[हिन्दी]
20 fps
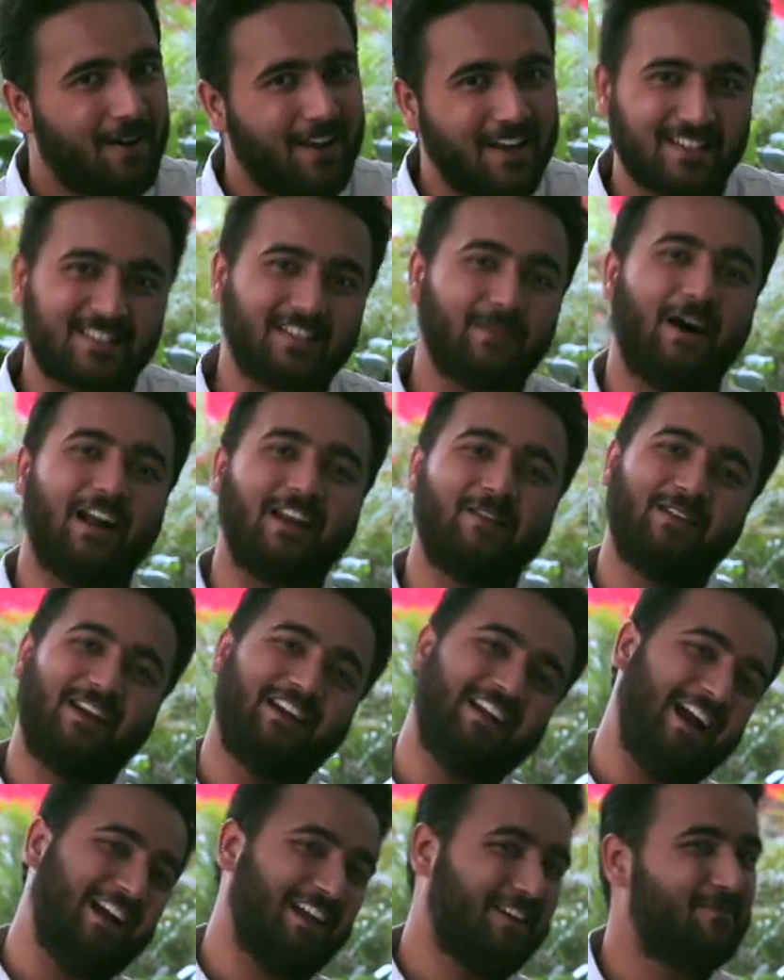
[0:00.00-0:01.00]
इसी बहाने मेरी
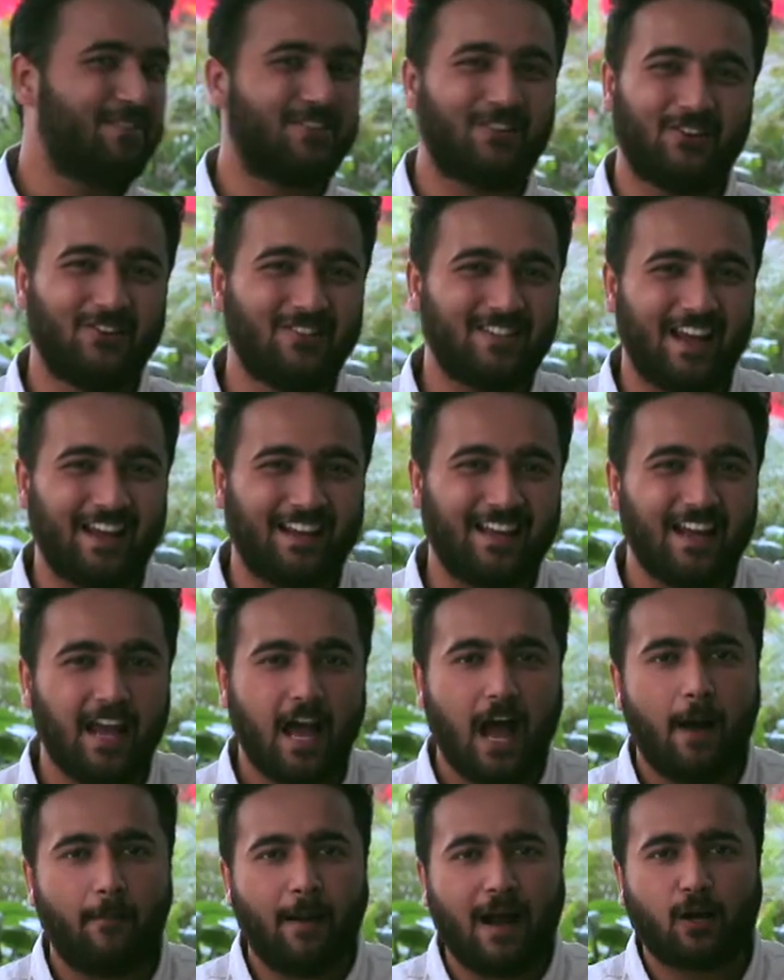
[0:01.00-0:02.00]
डाइटिंग भी शुरू हो जाएगी
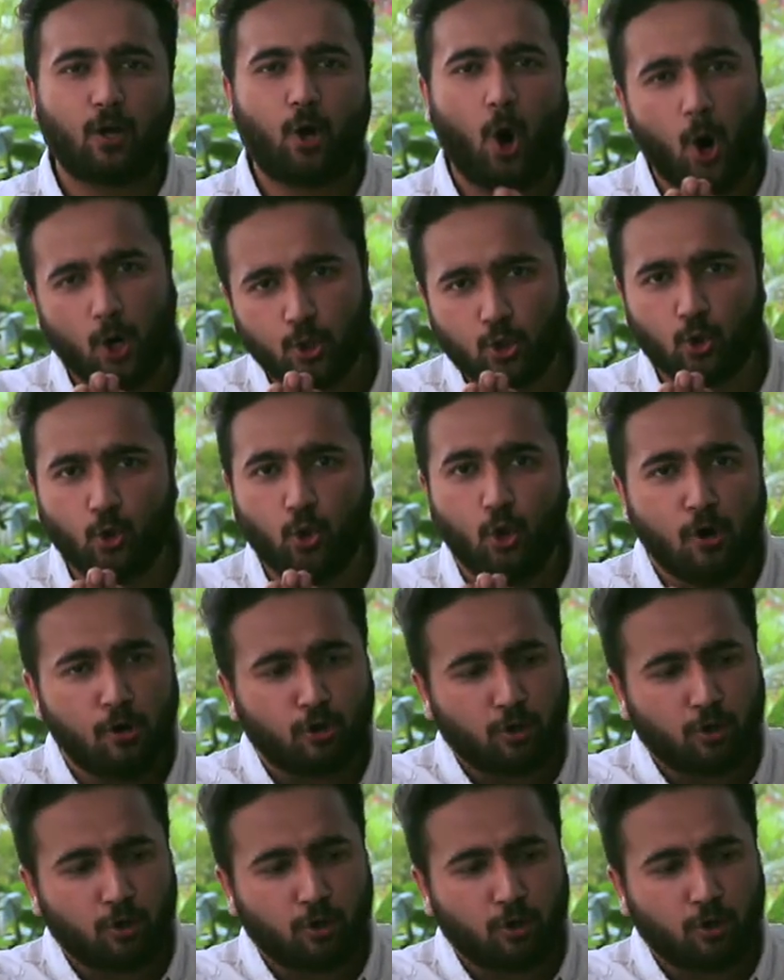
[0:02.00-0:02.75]
अब मैं घोंचू